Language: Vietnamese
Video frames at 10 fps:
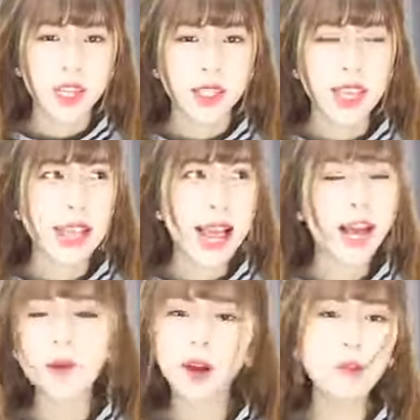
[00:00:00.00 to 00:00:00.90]
tay dài
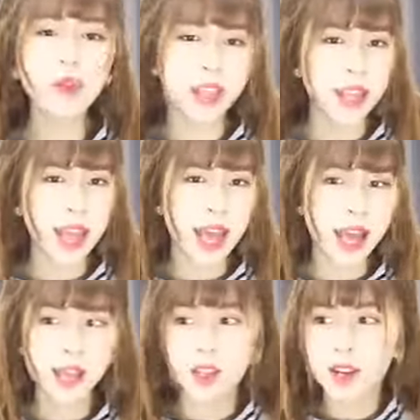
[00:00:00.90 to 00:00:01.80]
không có buôn tay
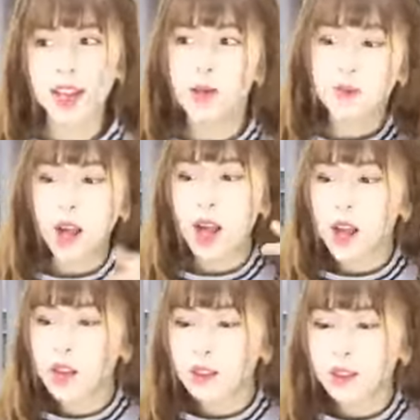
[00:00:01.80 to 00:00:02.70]
dài đồ này không
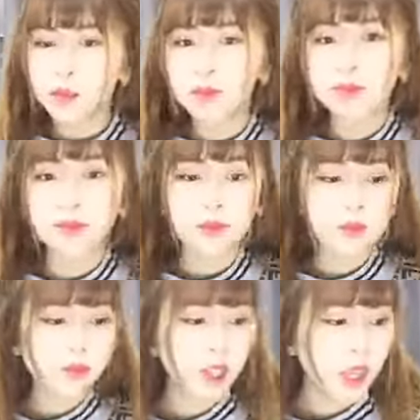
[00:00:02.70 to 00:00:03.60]
có
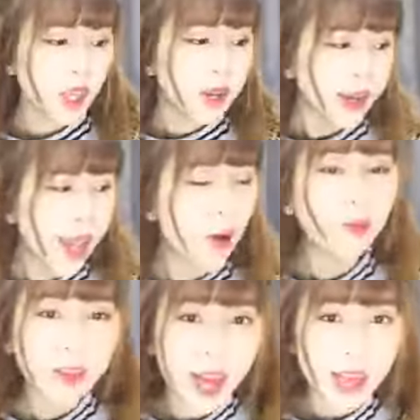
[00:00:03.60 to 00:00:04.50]
nếu
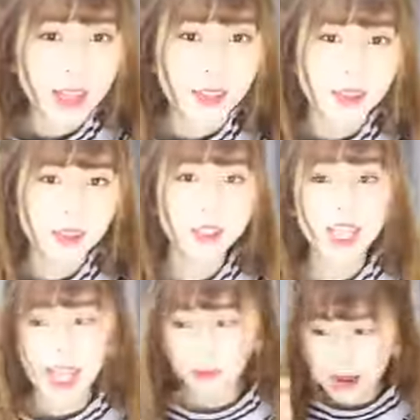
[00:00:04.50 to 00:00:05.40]
về
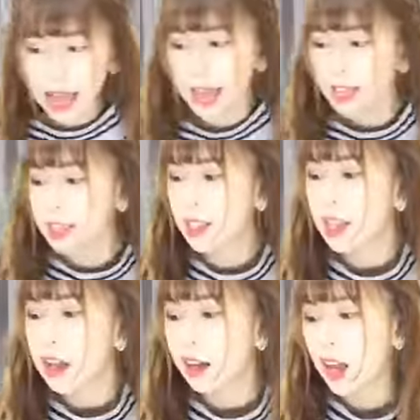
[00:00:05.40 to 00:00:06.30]
thì em like
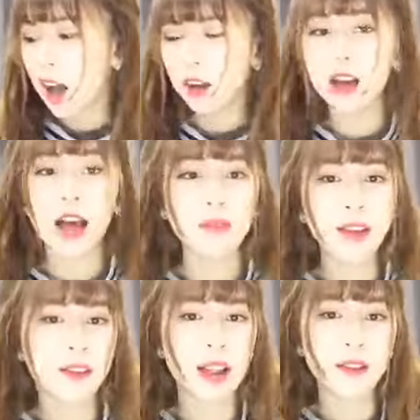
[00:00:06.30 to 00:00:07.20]
còn à,
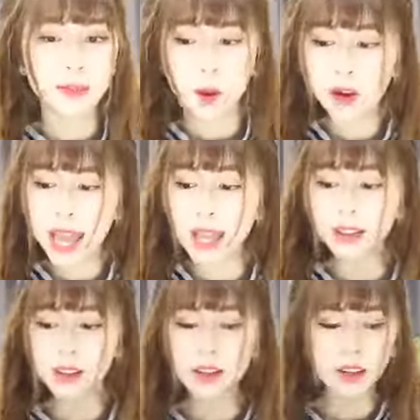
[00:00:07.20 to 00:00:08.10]
về là về mẫu khác
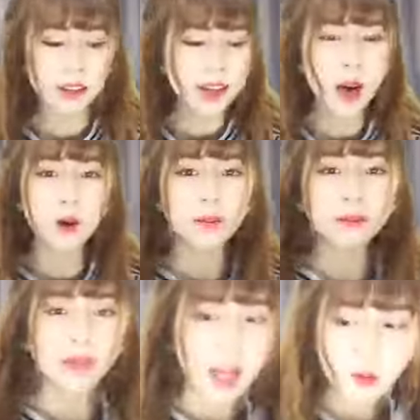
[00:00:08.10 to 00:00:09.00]
nó lâu lắm
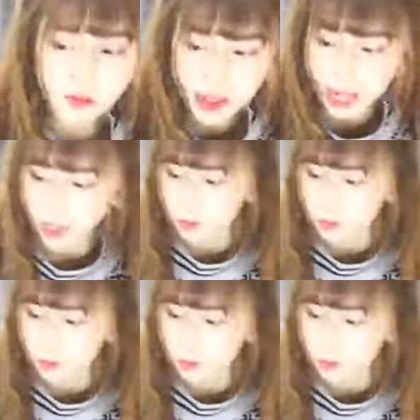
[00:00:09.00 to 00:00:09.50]
lâu mới về lại